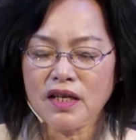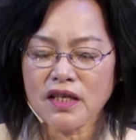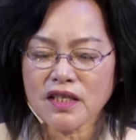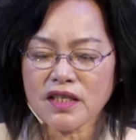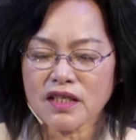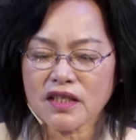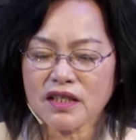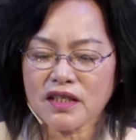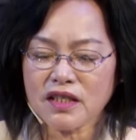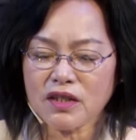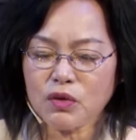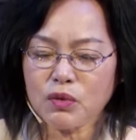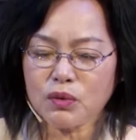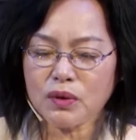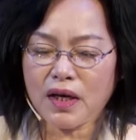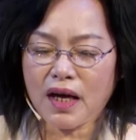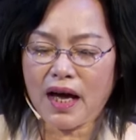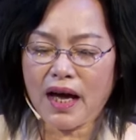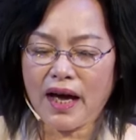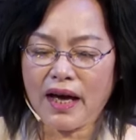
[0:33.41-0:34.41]
是基督的
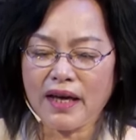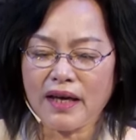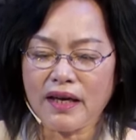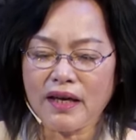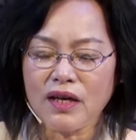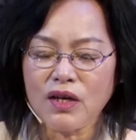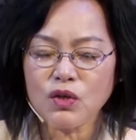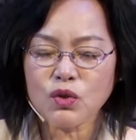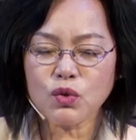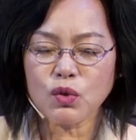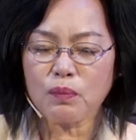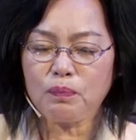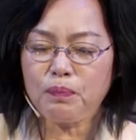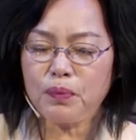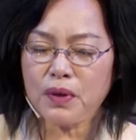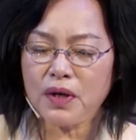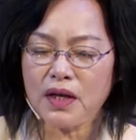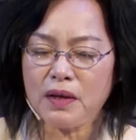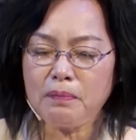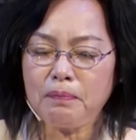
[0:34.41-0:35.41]
爱所
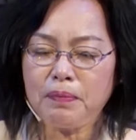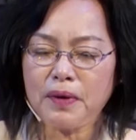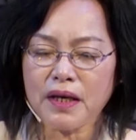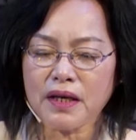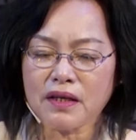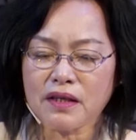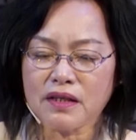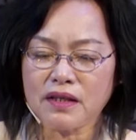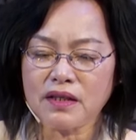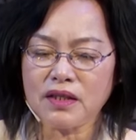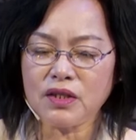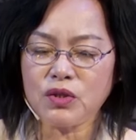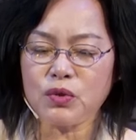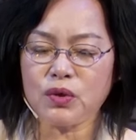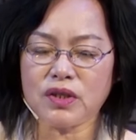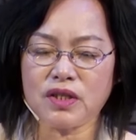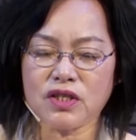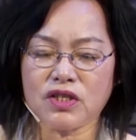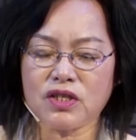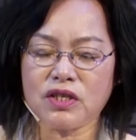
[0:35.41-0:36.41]
不能被隔绝
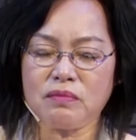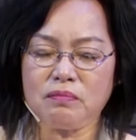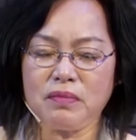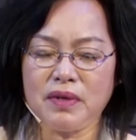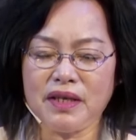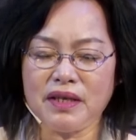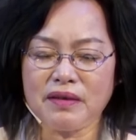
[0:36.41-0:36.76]
的生命，